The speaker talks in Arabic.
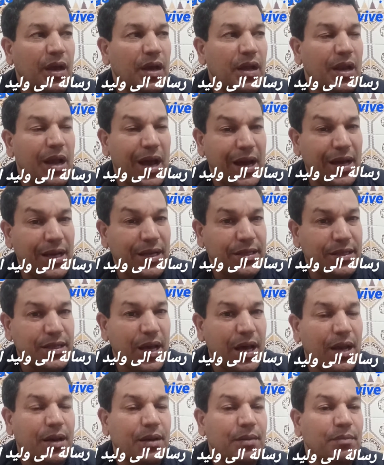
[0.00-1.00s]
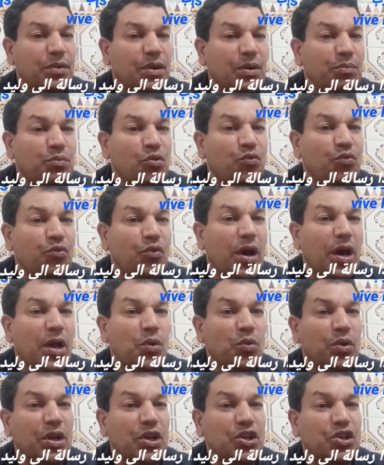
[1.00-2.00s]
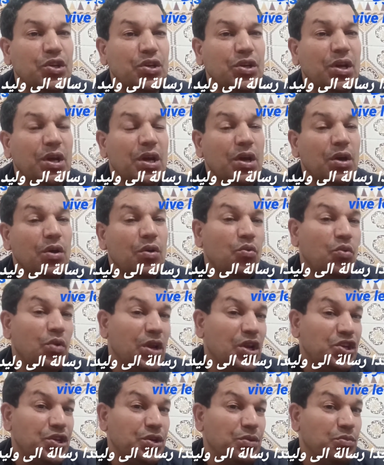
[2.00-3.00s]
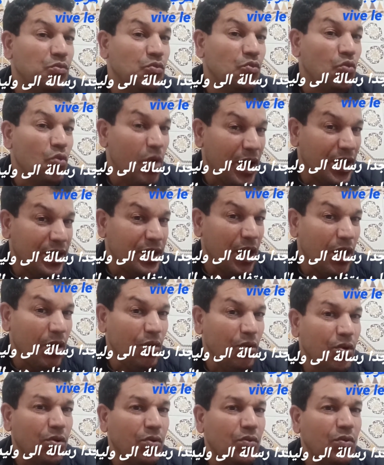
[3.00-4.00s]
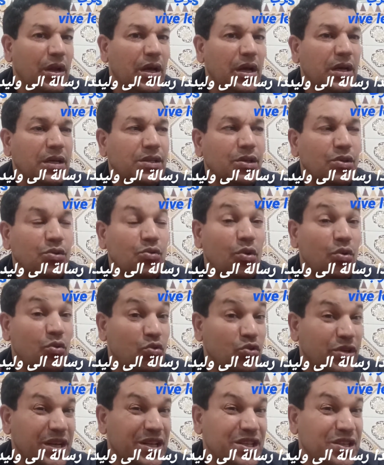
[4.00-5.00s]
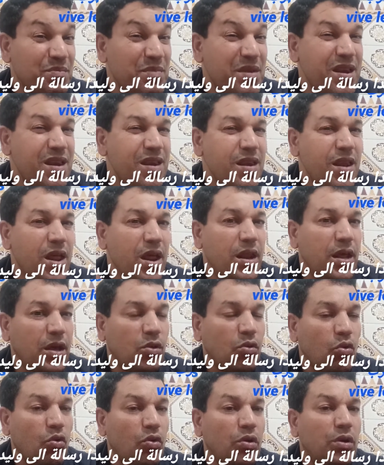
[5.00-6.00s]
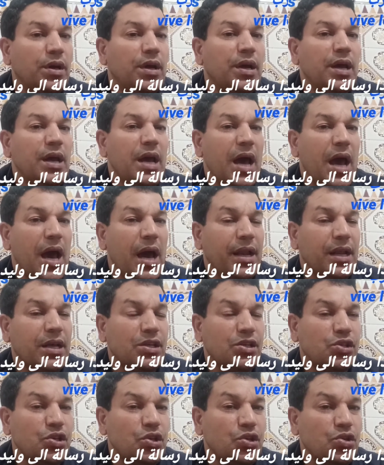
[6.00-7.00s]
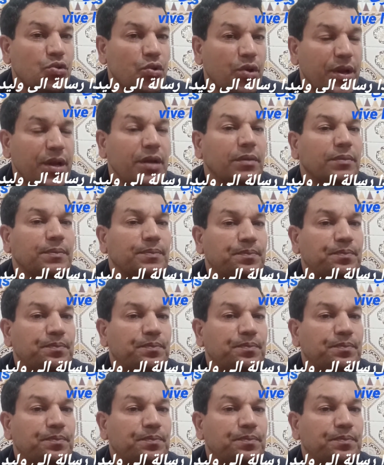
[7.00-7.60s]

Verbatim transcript: الايسر من بوفال ولا شي ولا شي واحد اخر ولا سيرتو اللي كنت كنتمنى انه يدخل انا الزرزوري